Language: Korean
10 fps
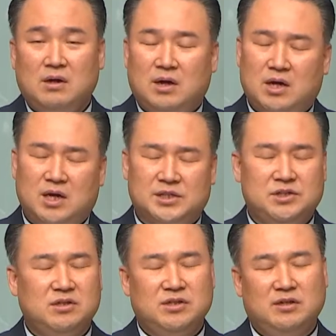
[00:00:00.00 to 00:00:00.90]
아,
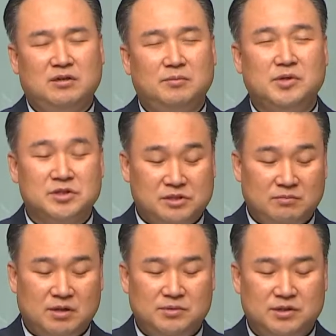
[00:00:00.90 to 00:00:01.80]
신앙생활 너무
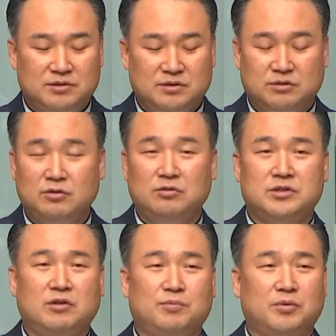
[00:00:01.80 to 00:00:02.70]
열심히 하면
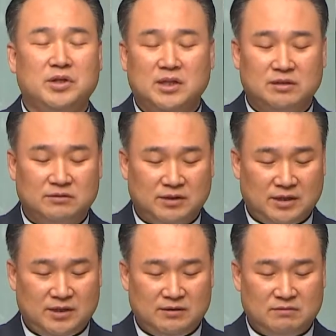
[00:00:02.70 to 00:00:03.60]
선교사로
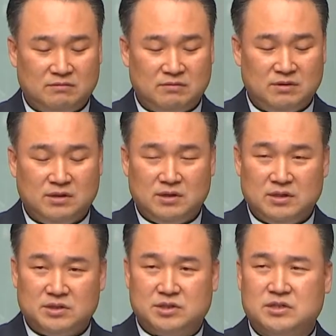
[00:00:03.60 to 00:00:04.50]
보낸다는데
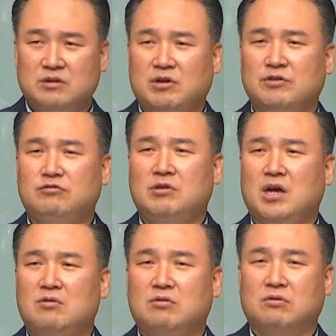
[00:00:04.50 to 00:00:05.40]
직장 관두게
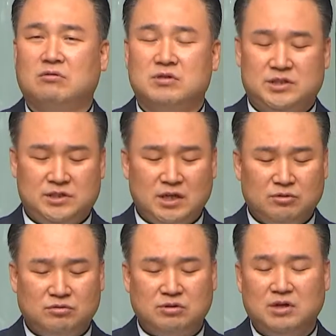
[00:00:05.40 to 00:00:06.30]
하고
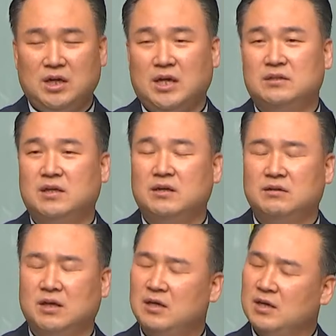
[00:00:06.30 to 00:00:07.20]
신학교 들어가게
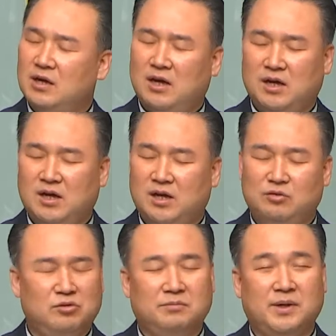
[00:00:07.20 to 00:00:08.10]
한다는데 아,
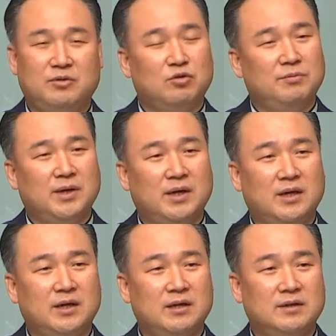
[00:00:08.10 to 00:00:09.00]
위험해, 위험해.